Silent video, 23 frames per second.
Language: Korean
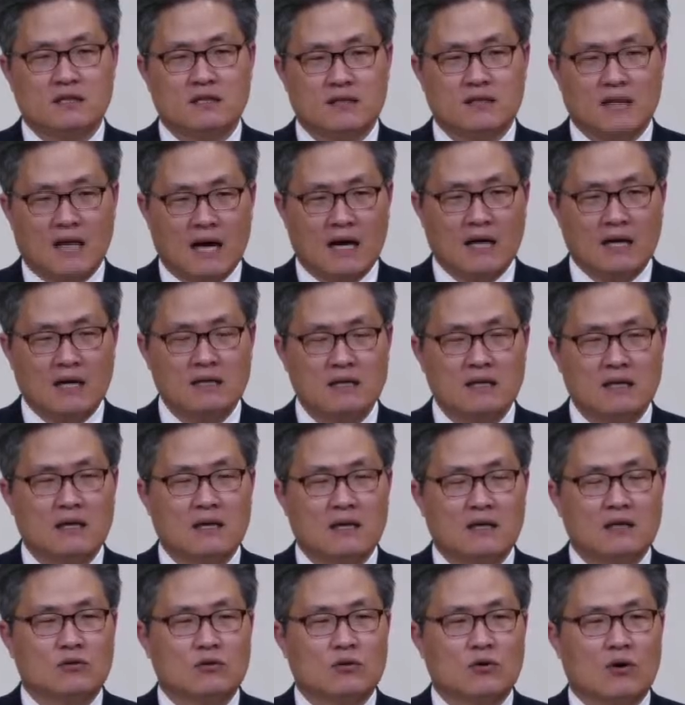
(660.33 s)
땅
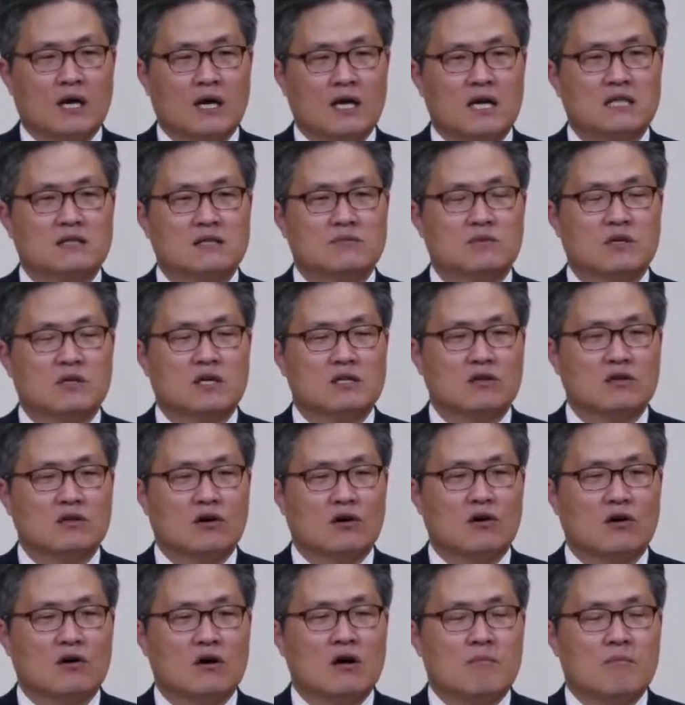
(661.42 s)
또
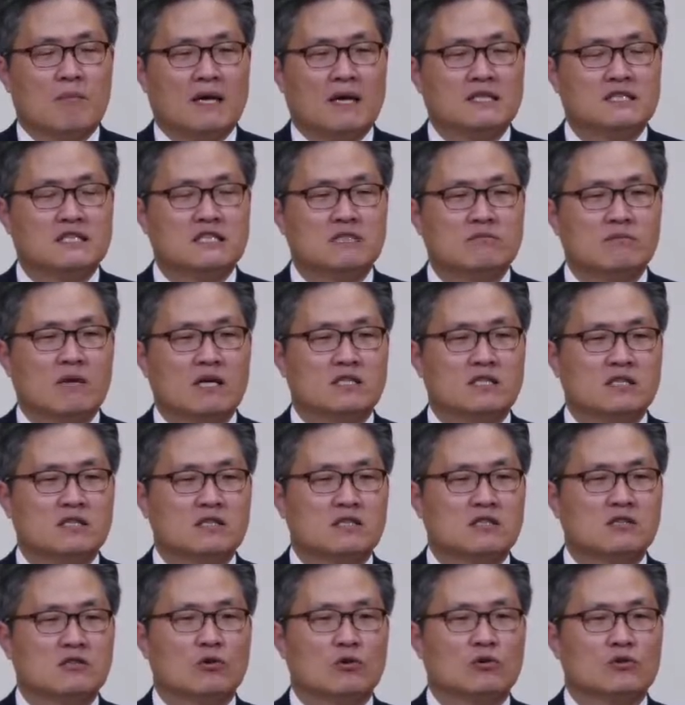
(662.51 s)
하나님께서 말씀하신
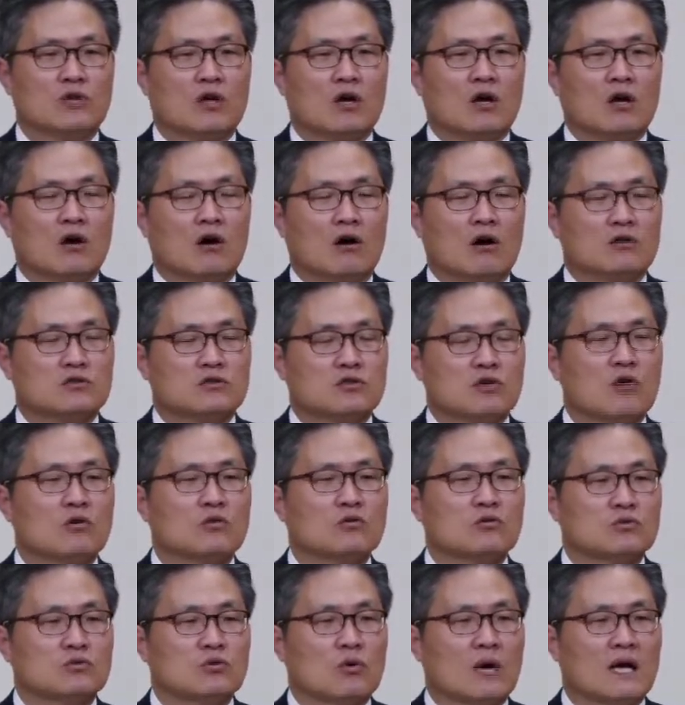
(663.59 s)
그곳 어,
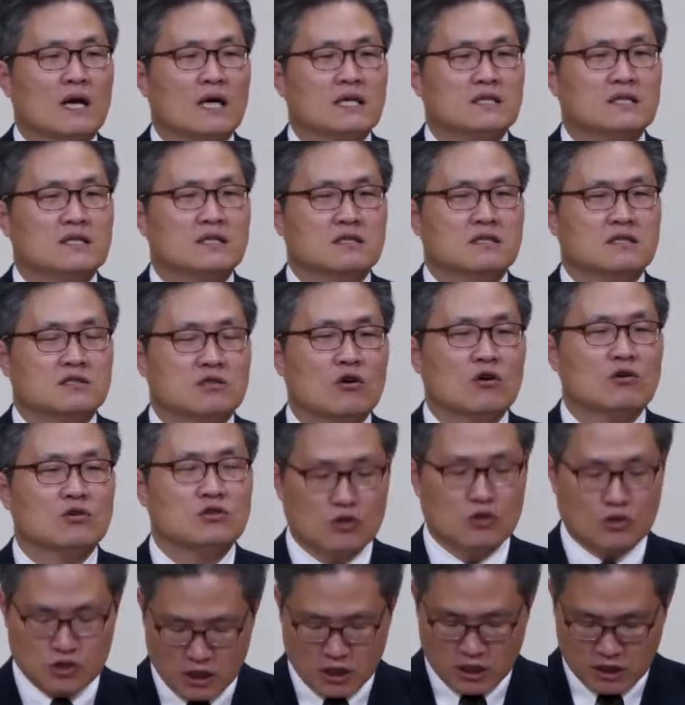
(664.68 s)
성소가 있는
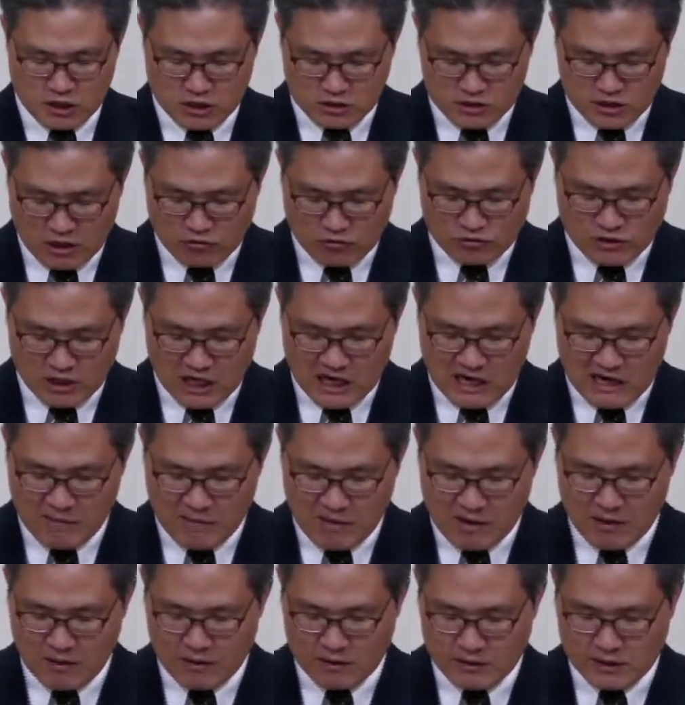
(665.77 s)
성전이 있는
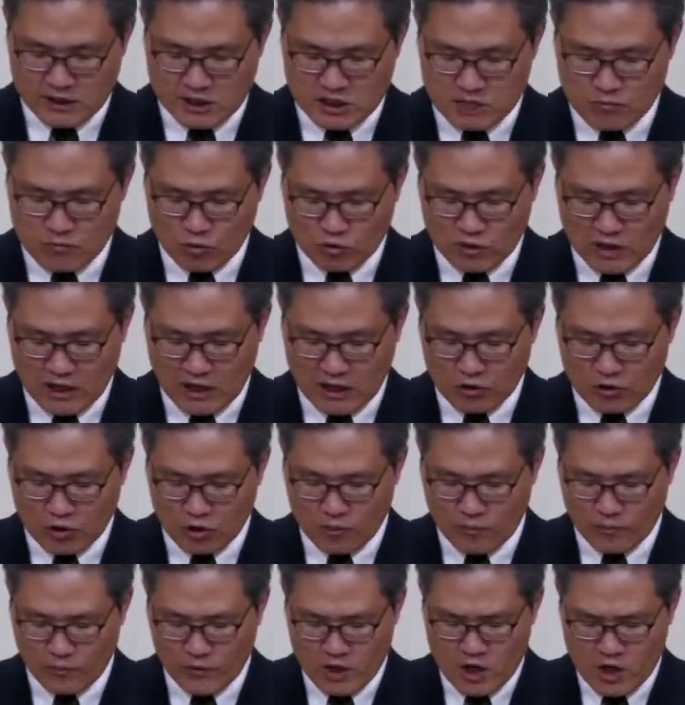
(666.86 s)
예루살렘에 있지 못하고
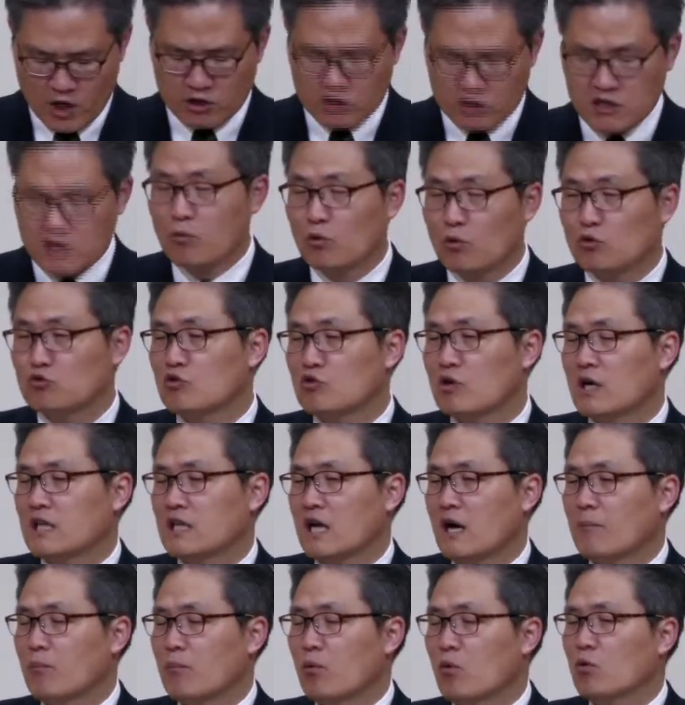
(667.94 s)
이렇게 모두가 다
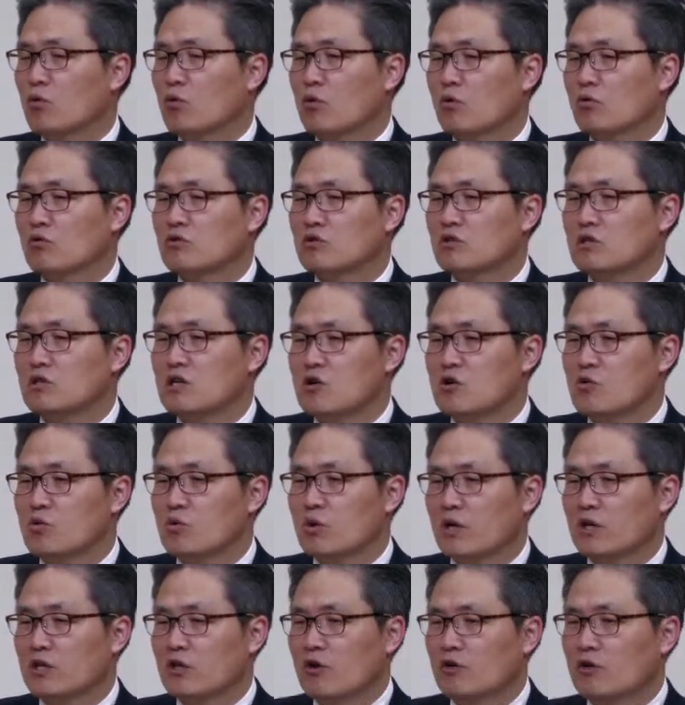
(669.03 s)
포로로
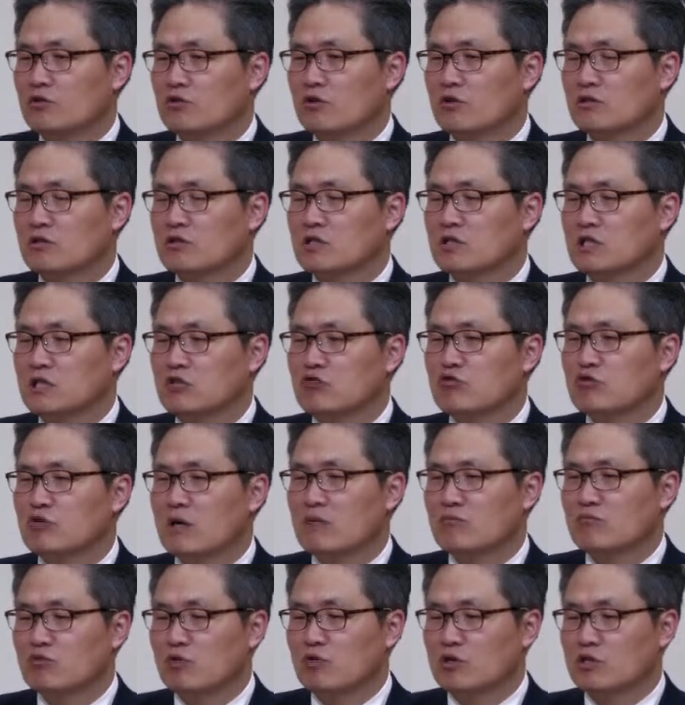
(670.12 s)
끌려오게 되었던 그 이유가
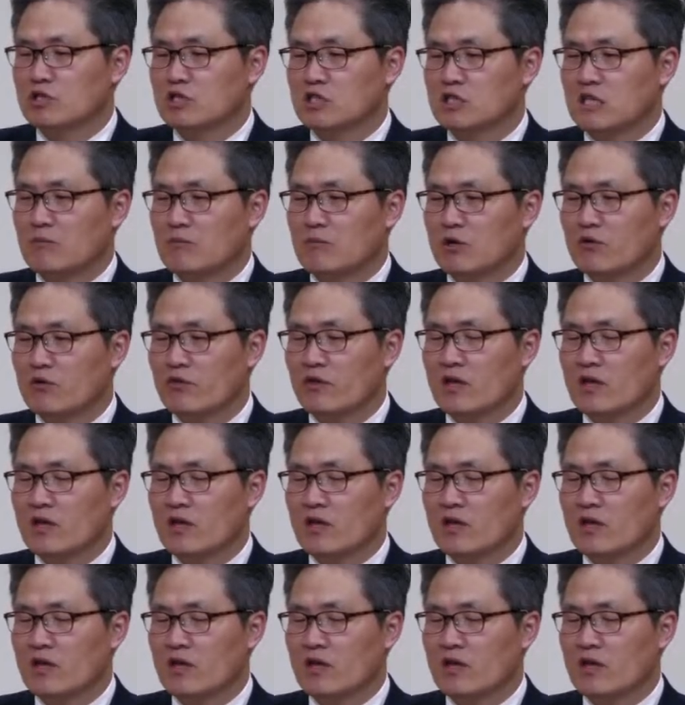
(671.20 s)
무엇이냐면